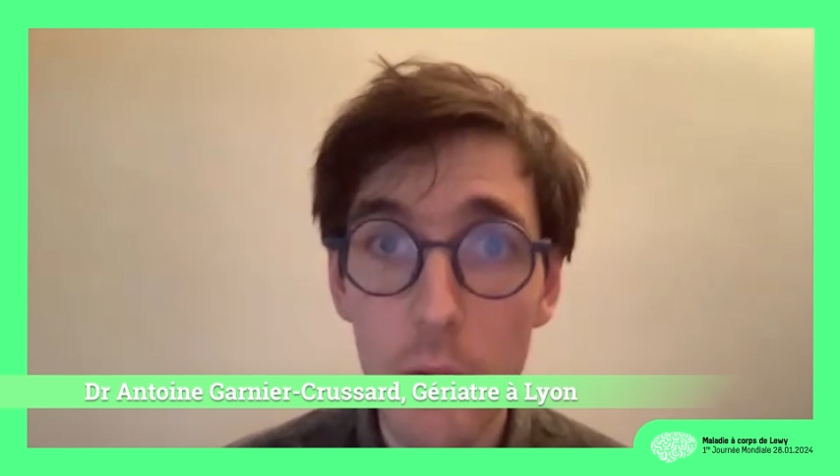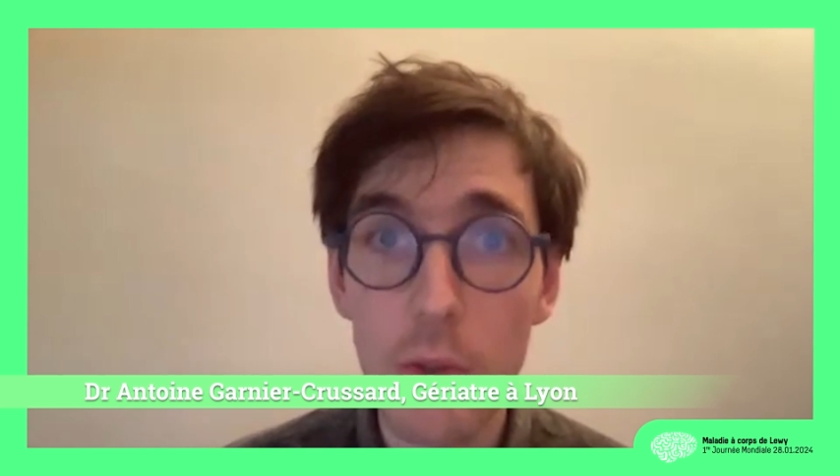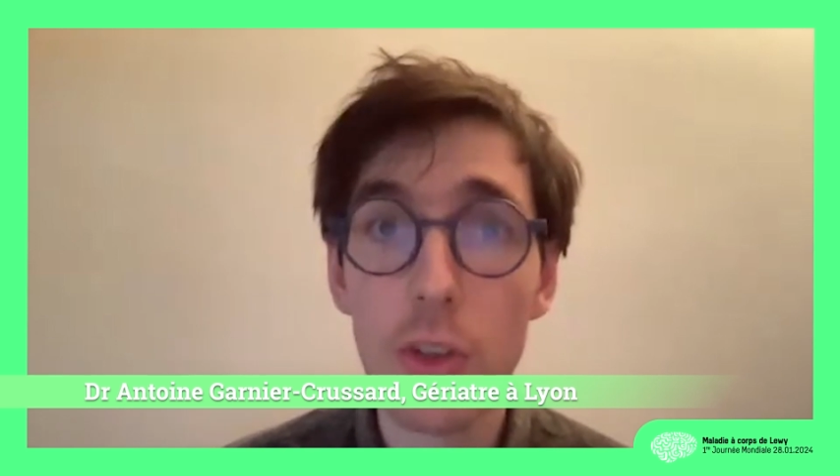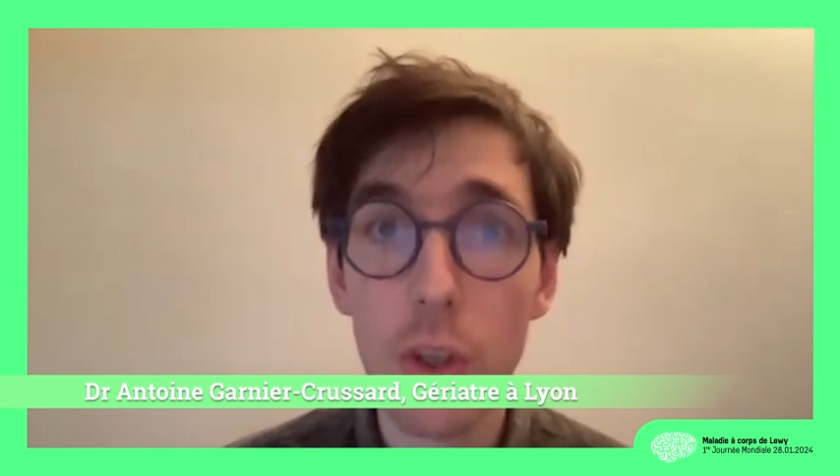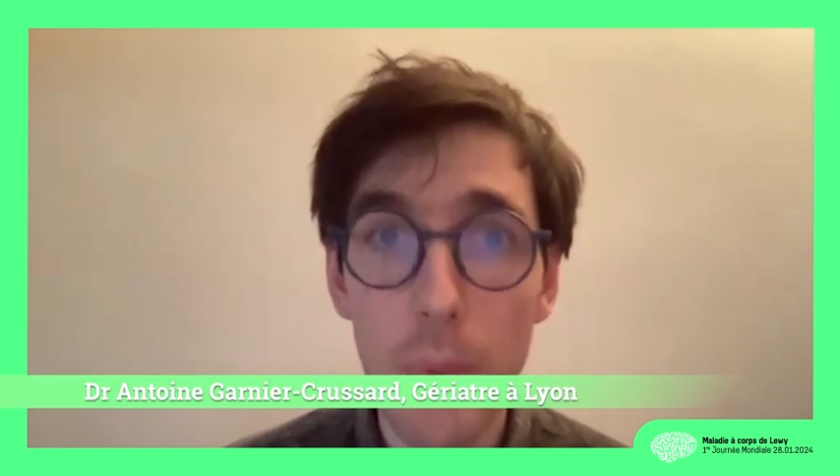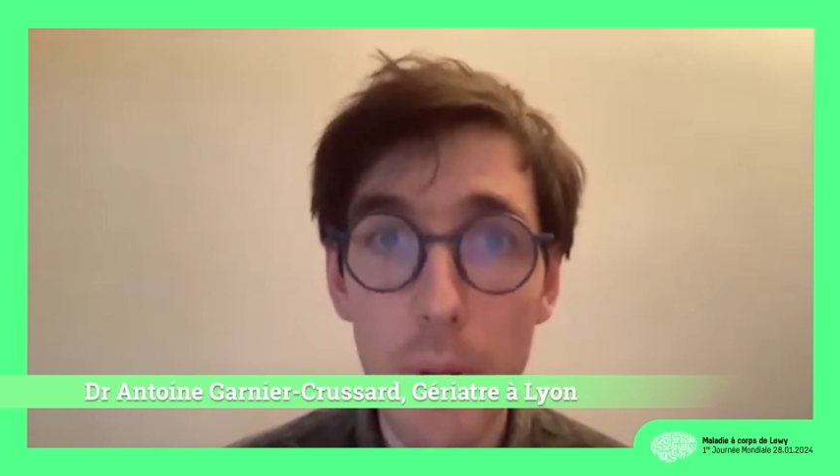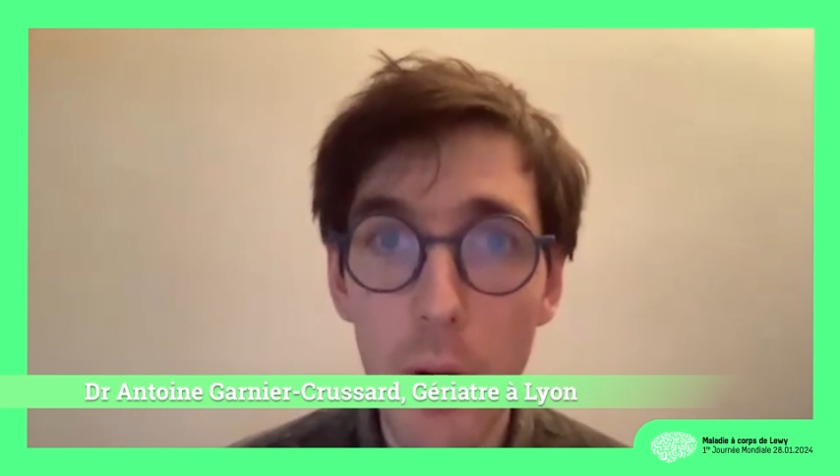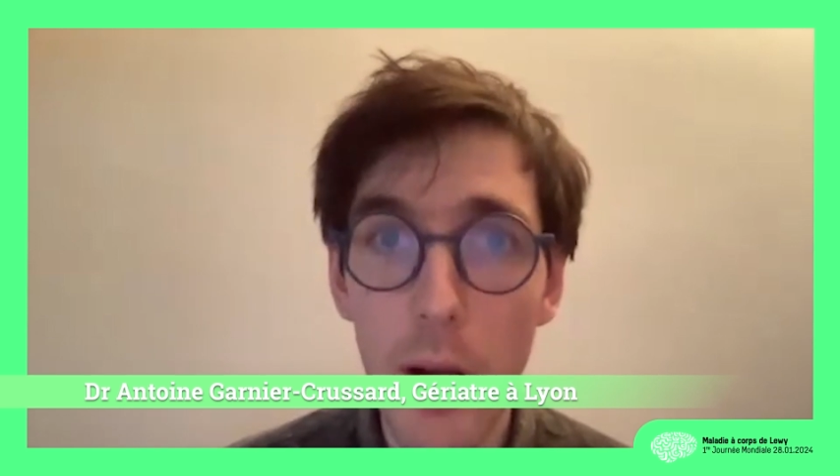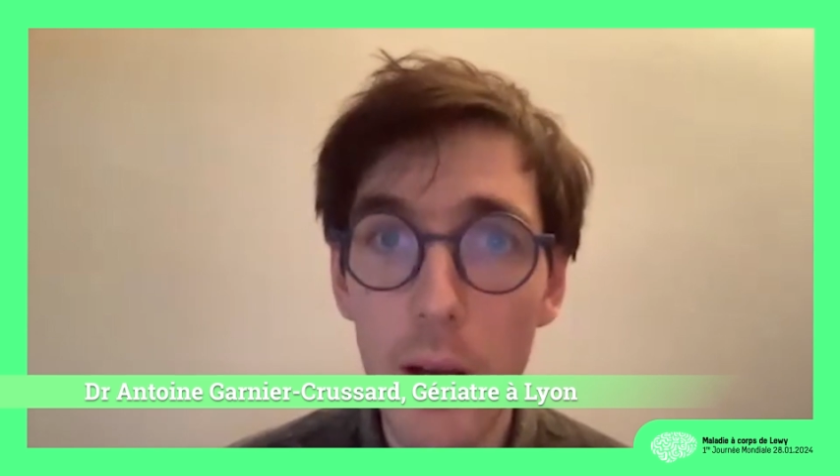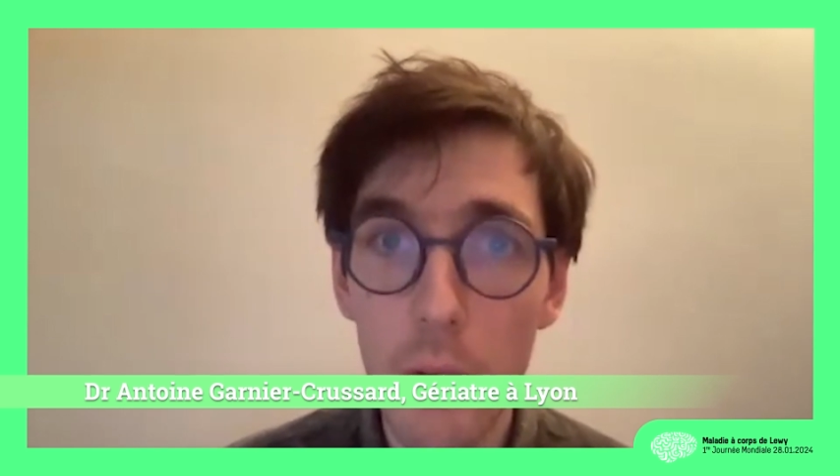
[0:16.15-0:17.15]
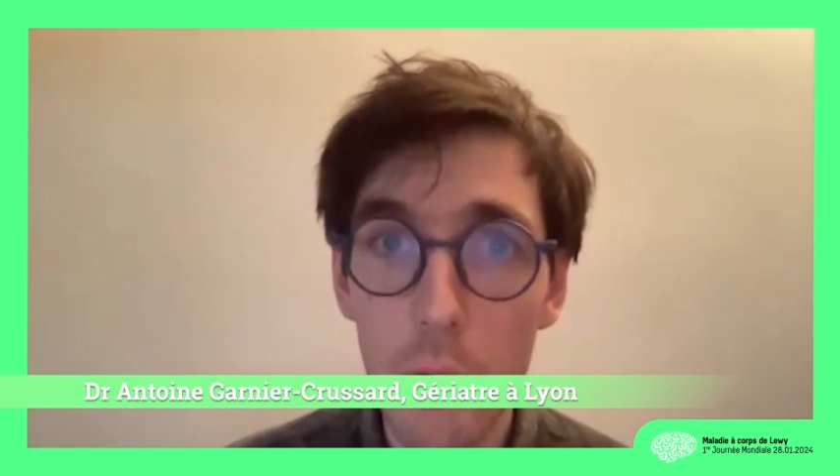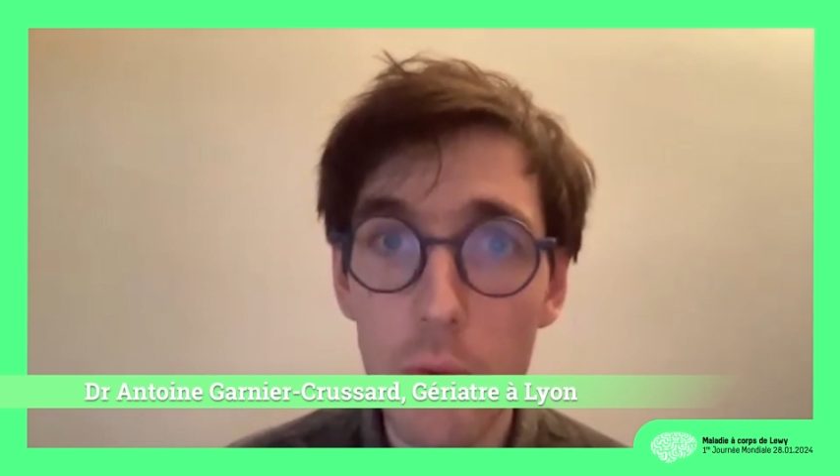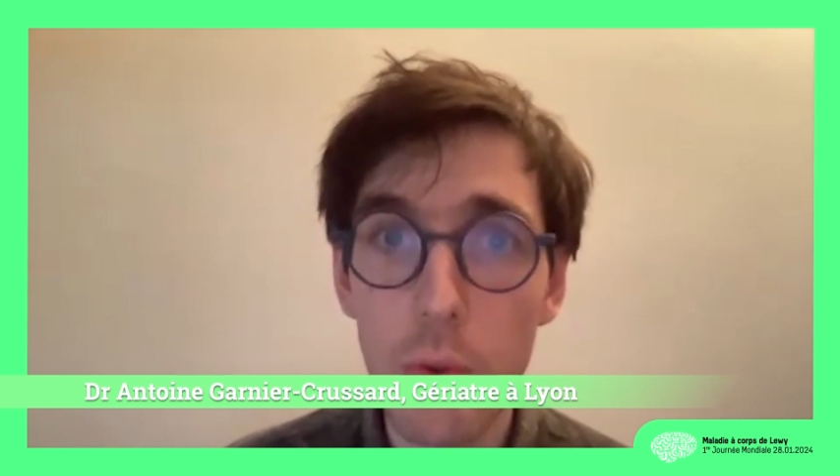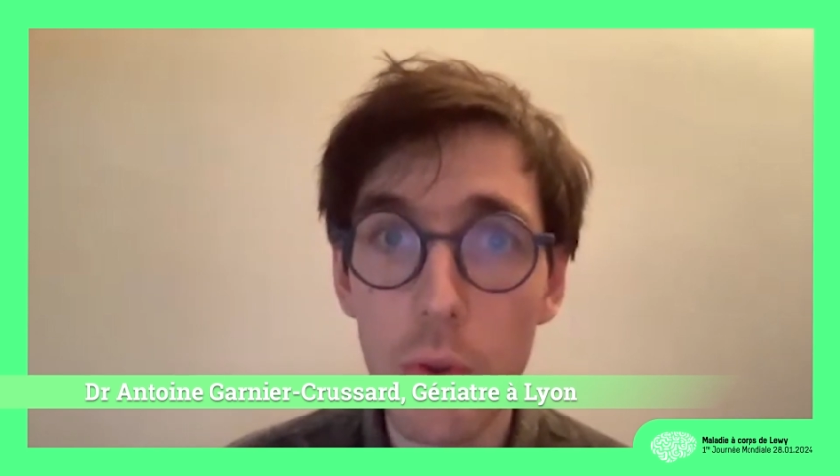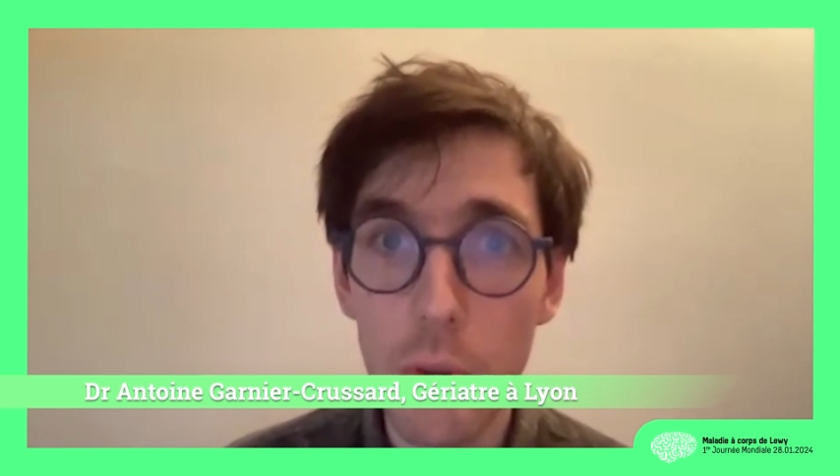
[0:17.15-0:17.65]
au Centre Mémoire
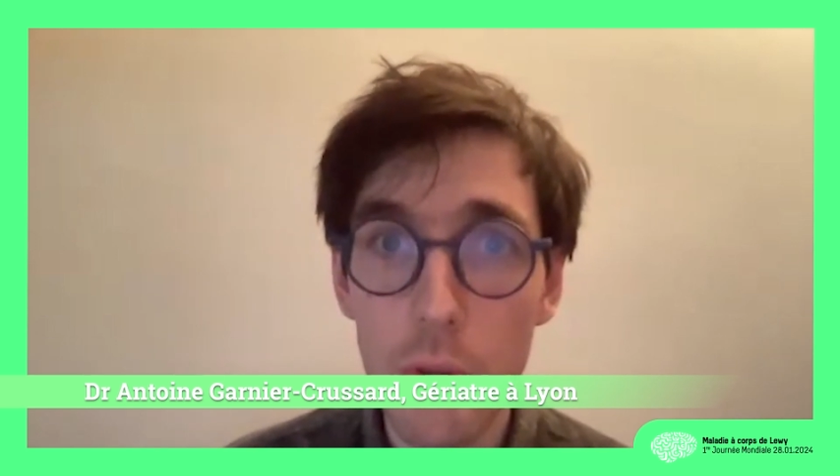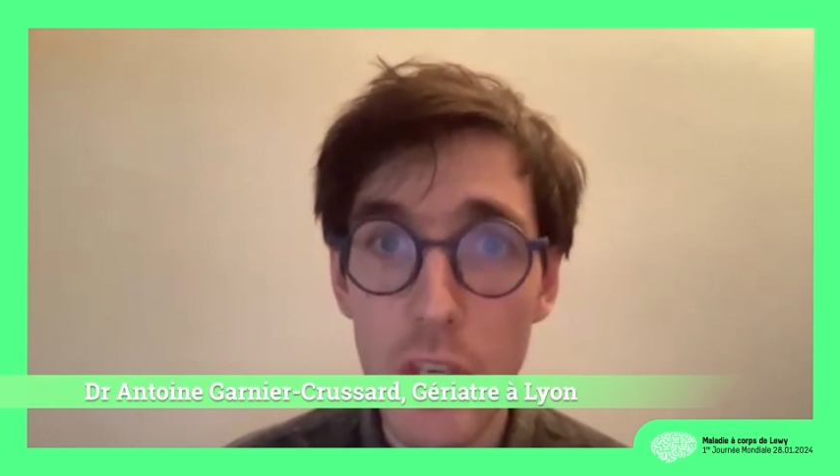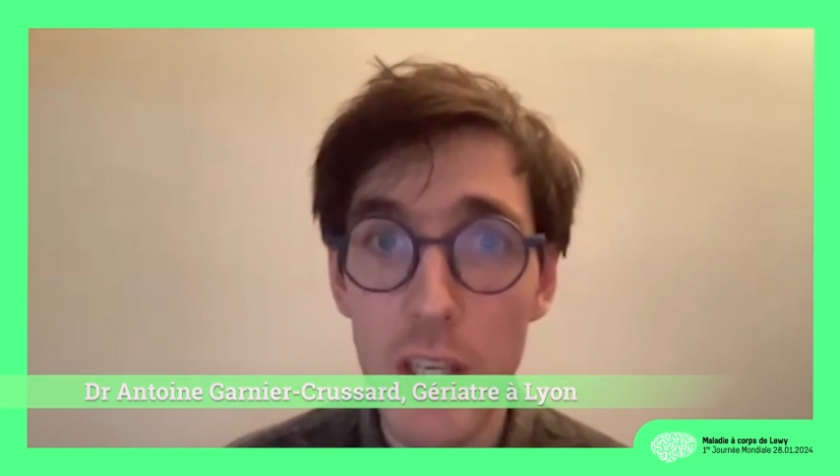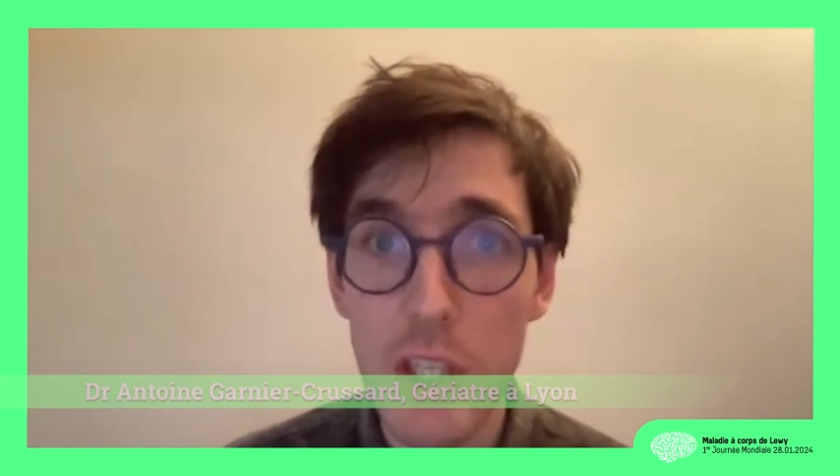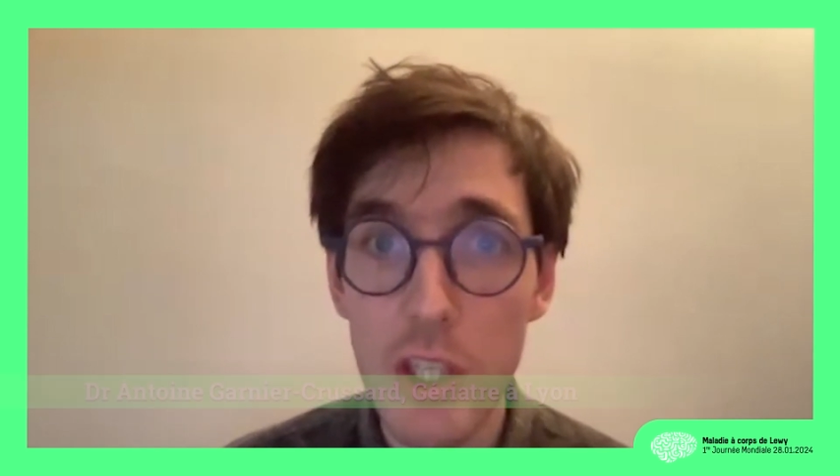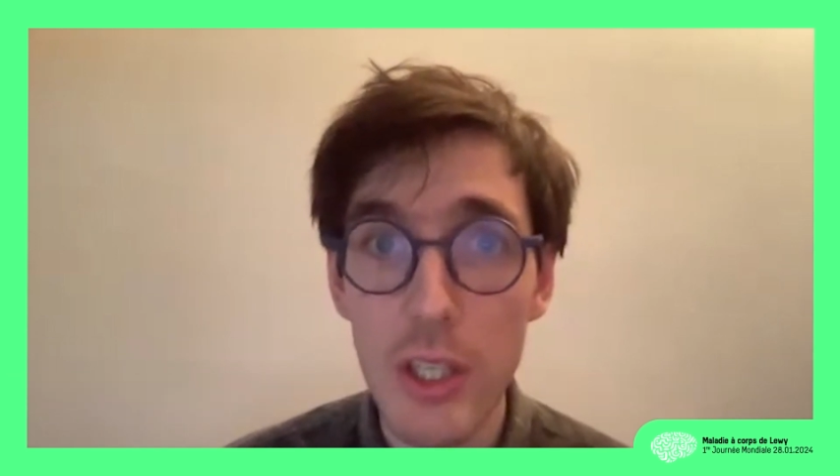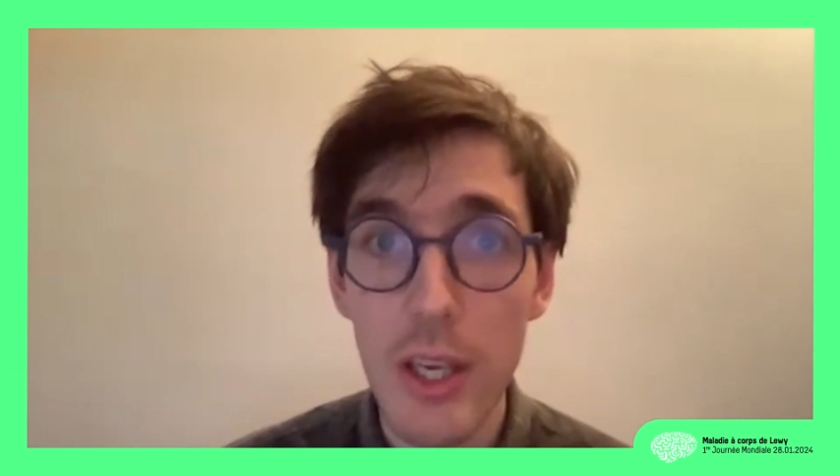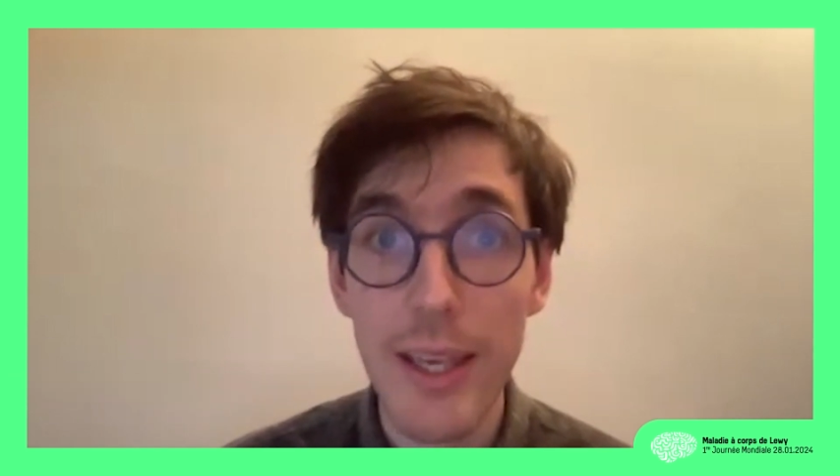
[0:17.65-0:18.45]
Ressources Recherche